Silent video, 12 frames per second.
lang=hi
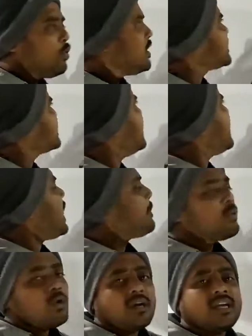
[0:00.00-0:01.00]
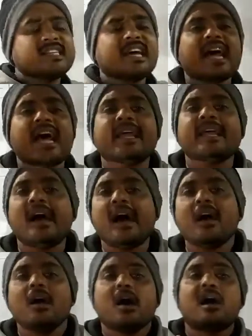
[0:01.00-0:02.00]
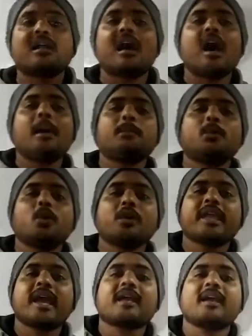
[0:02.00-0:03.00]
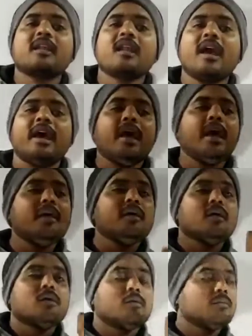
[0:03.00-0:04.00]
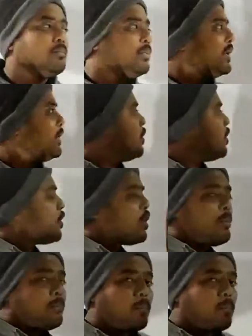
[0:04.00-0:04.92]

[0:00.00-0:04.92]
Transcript: क्वेश्चन आपको नजर आएगा और आपको क्या करना है वीडियो को